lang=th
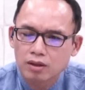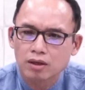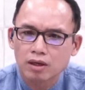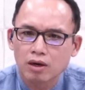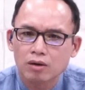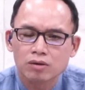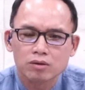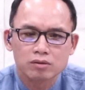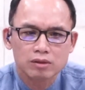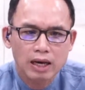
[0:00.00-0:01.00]
เรา
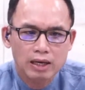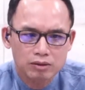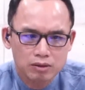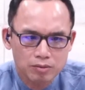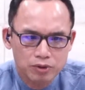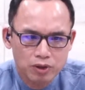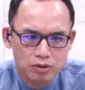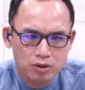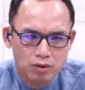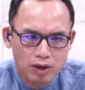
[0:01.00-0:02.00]
ถ้าเราตอบสนอง
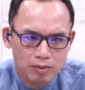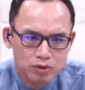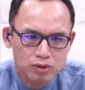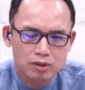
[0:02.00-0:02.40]
ต่อความรู้สึก